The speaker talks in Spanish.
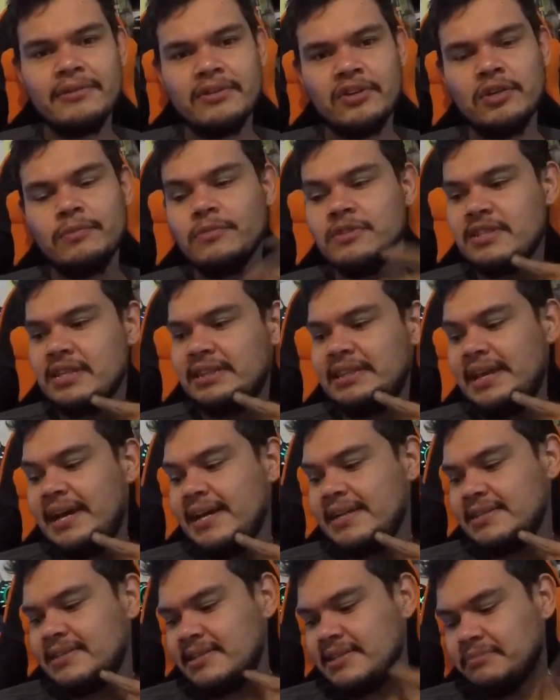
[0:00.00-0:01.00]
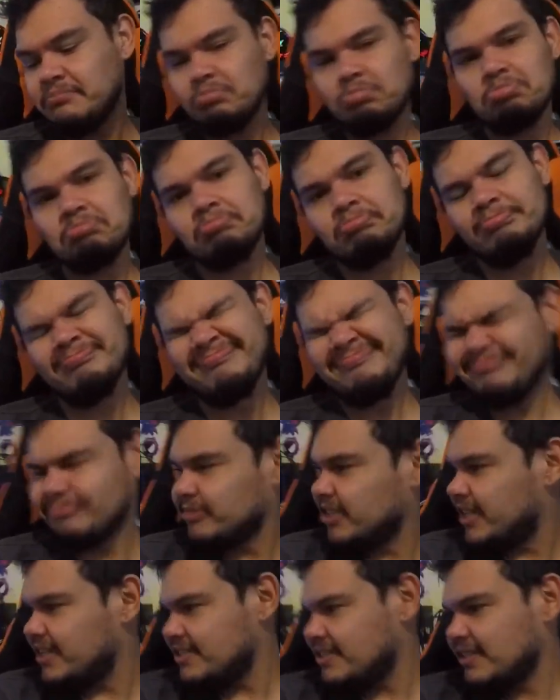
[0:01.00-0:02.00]
de cómo se te hace.
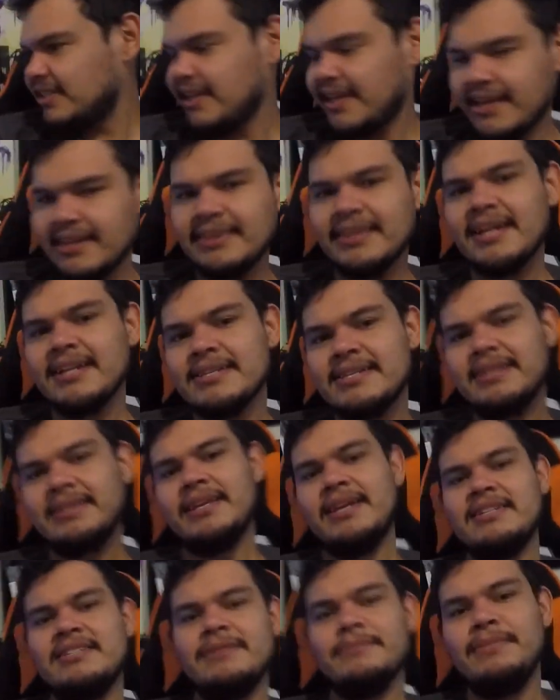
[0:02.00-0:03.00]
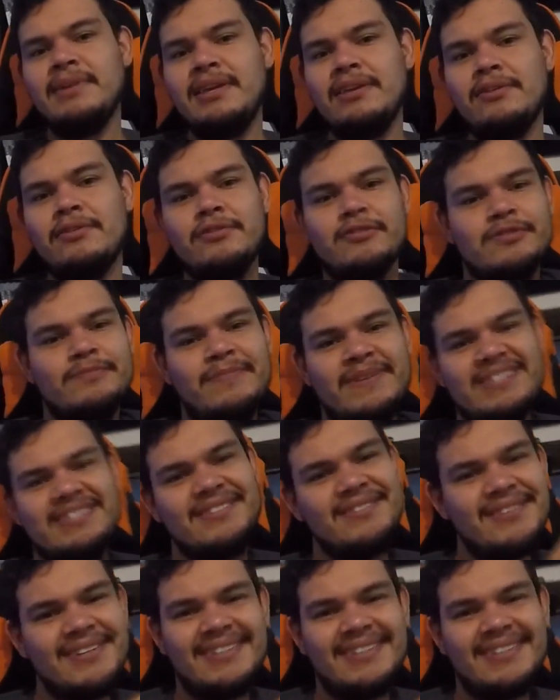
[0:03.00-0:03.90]
¿Qué, este, qué tal se te hace mi niño espacio?